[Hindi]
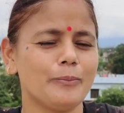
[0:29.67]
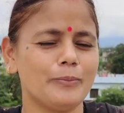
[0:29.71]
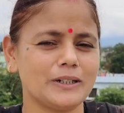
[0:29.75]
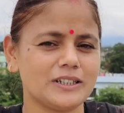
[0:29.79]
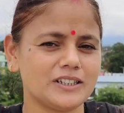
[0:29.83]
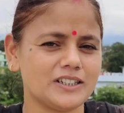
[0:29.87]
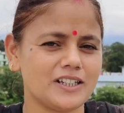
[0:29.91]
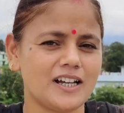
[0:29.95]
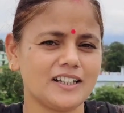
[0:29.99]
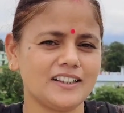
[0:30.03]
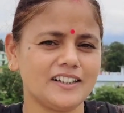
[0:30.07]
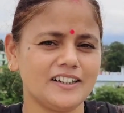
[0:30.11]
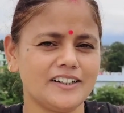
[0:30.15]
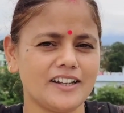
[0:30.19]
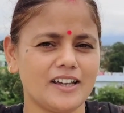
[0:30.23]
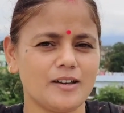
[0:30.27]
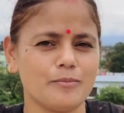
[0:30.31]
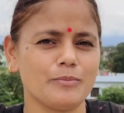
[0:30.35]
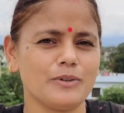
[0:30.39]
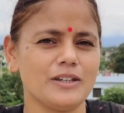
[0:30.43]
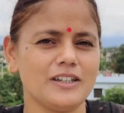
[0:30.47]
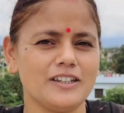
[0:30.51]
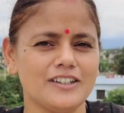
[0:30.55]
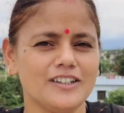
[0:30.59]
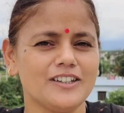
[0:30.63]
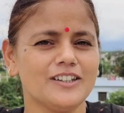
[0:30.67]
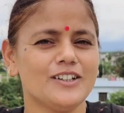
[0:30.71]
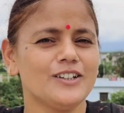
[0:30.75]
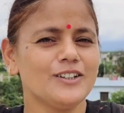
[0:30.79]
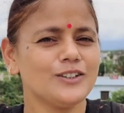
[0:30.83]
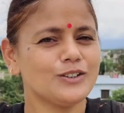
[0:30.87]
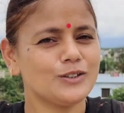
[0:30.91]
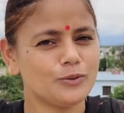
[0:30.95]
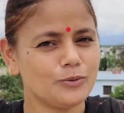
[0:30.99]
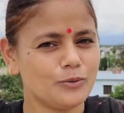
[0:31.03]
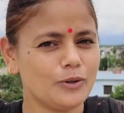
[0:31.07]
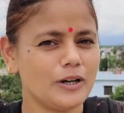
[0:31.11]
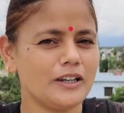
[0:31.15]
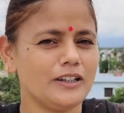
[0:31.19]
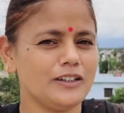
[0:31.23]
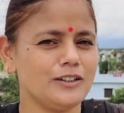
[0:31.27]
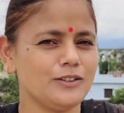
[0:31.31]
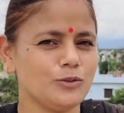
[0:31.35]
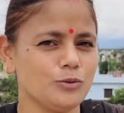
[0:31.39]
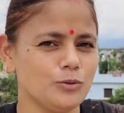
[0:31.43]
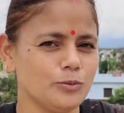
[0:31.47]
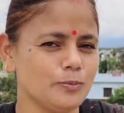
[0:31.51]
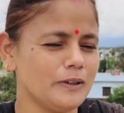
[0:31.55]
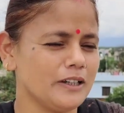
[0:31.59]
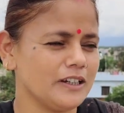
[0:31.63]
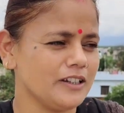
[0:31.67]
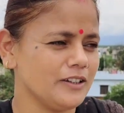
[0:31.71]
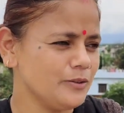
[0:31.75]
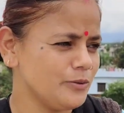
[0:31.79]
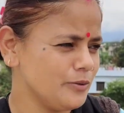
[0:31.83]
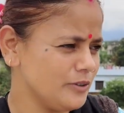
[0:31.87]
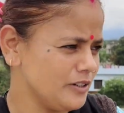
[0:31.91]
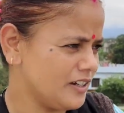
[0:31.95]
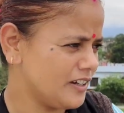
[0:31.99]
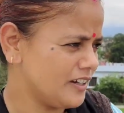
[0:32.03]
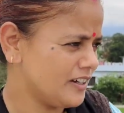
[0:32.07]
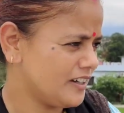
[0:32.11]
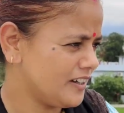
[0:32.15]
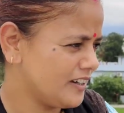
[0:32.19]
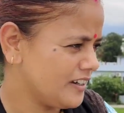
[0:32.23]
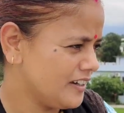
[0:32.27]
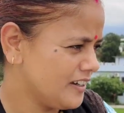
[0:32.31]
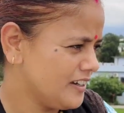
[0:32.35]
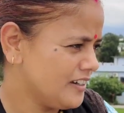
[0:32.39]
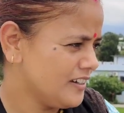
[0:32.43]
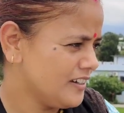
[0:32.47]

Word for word: बरसात के टाइम की तो वो वाली धूप लगी हुई है